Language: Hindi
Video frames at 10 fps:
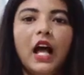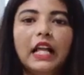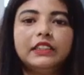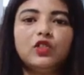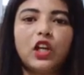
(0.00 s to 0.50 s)

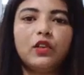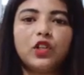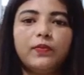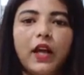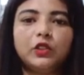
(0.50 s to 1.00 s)
अजी चार
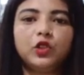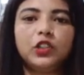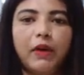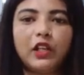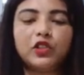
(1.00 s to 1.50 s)
हजार पाँच सौ
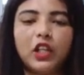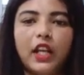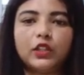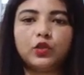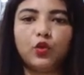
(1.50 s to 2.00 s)
से पाँच हजार
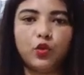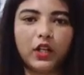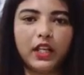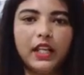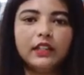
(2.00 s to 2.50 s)
एक सौ नौ
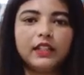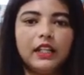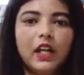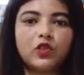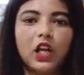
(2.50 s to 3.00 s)
रही
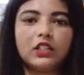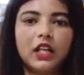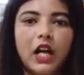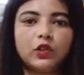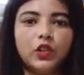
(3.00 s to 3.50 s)
धनिया चार हजार
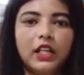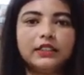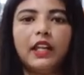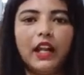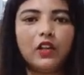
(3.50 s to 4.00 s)
आठ सौ
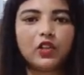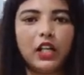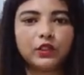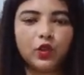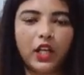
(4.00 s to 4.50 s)
ग्यारह हजार
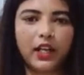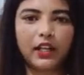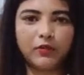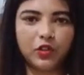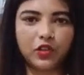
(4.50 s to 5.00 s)
एक सौ ग्यारह
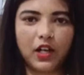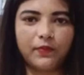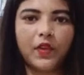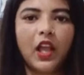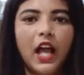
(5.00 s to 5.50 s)
के बीच रहा
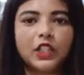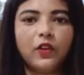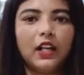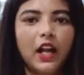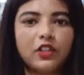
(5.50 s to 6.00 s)

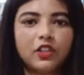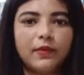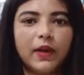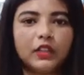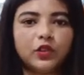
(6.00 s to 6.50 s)
अजवाइन आठ हजार
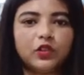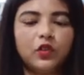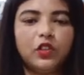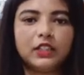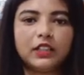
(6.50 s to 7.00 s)
पाँच सौ से
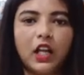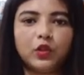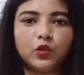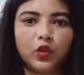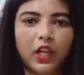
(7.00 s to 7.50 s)
उन्नीस हजार
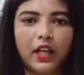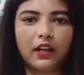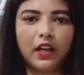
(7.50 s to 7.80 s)
दो सौ ग्यारह